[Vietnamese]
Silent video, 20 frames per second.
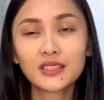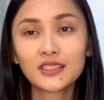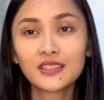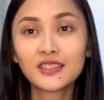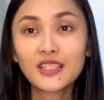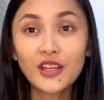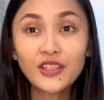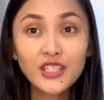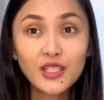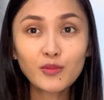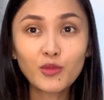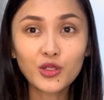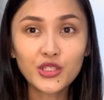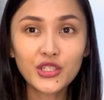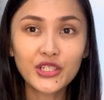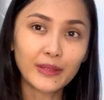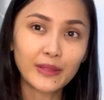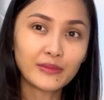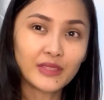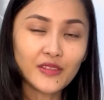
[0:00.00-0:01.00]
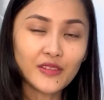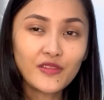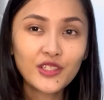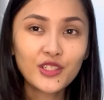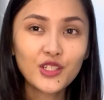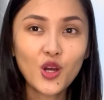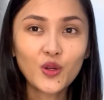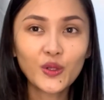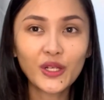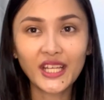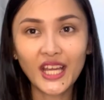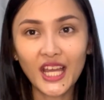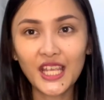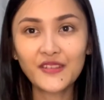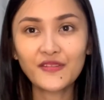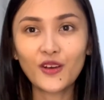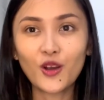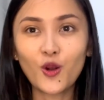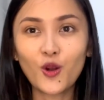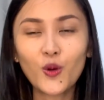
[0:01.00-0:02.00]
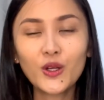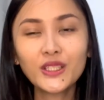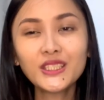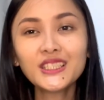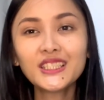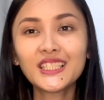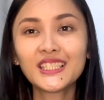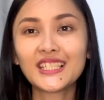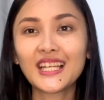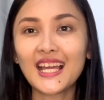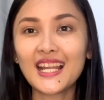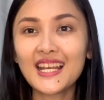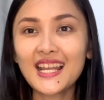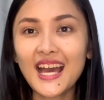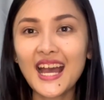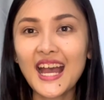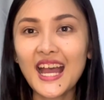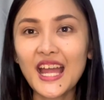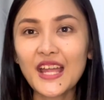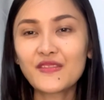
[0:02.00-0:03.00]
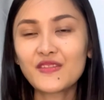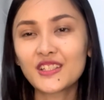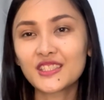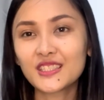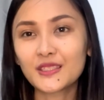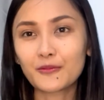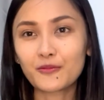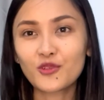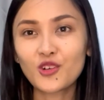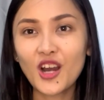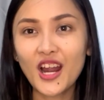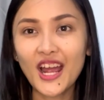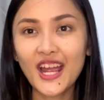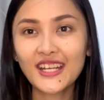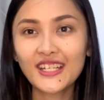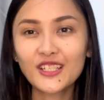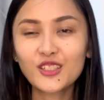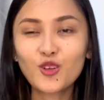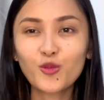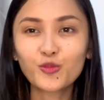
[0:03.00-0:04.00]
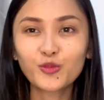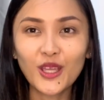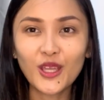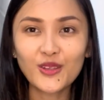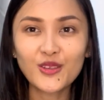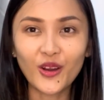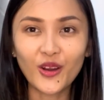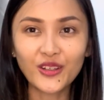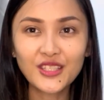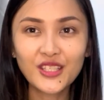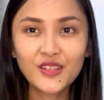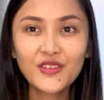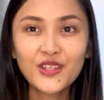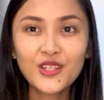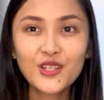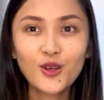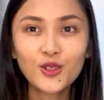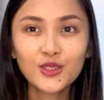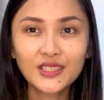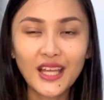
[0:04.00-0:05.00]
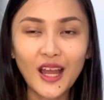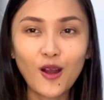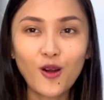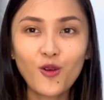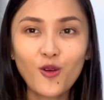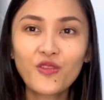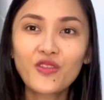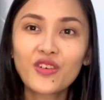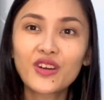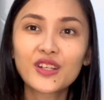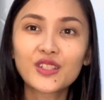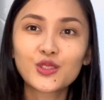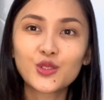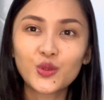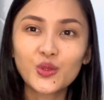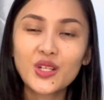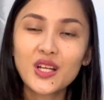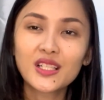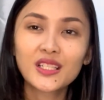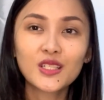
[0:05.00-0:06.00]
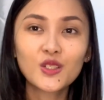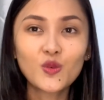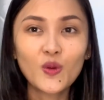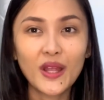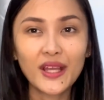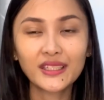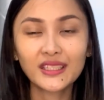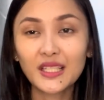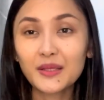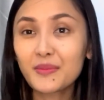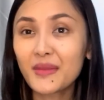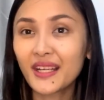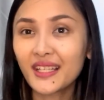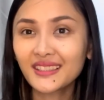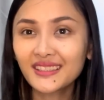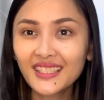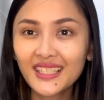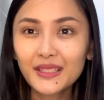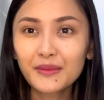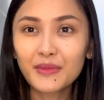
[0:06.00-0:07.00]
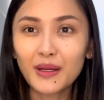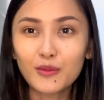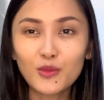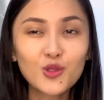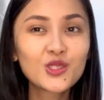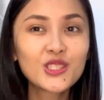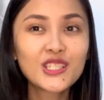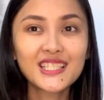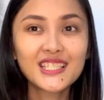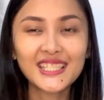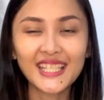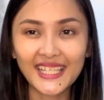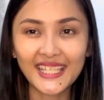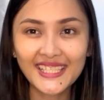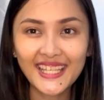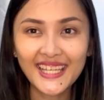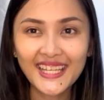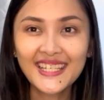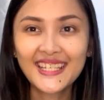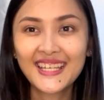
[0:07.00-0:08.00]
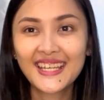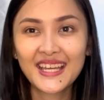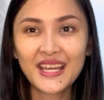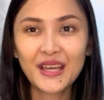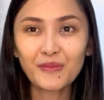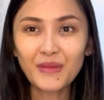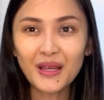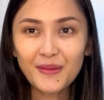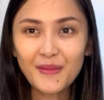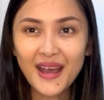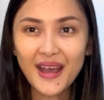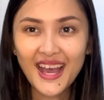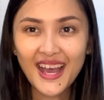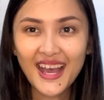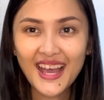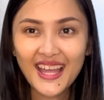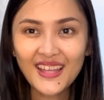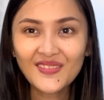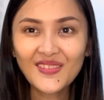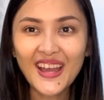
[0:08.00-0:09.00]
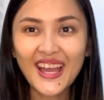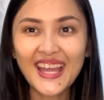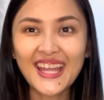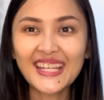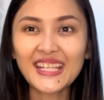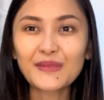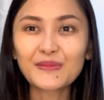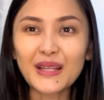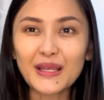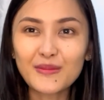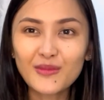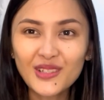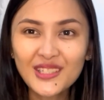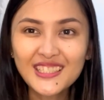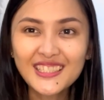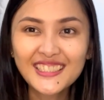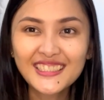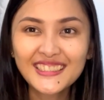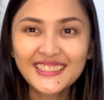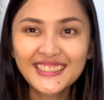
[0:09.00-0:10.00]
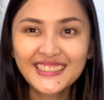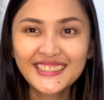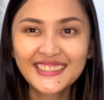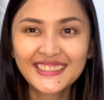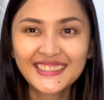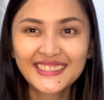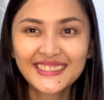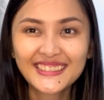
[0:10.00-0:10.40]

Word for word: nếu như mọi người cảm thấy video này hay và hữu ích thì hãy like và subscribe để cùng theo dõi những video sau về chủ đề liên quan tới marketing mà muốn chia sẻ nhé. Bye bye và hẹn gặp lại mọi người.